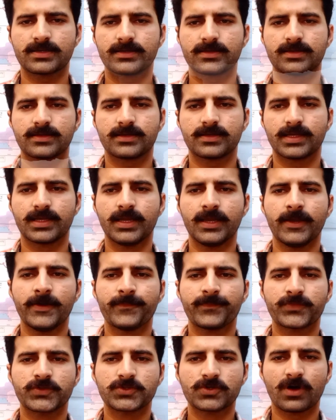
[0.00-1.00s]
रहे हैं
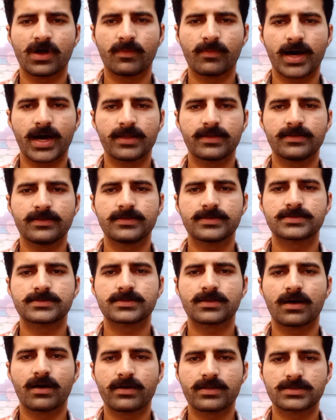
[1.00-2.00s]
जो हमारी इस
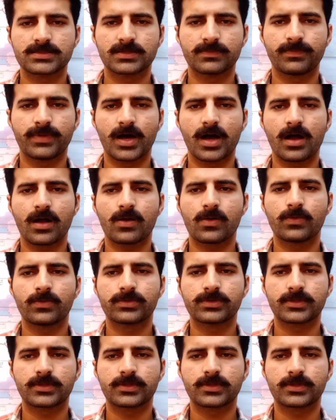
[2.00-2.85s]
अर्ज़ पाक को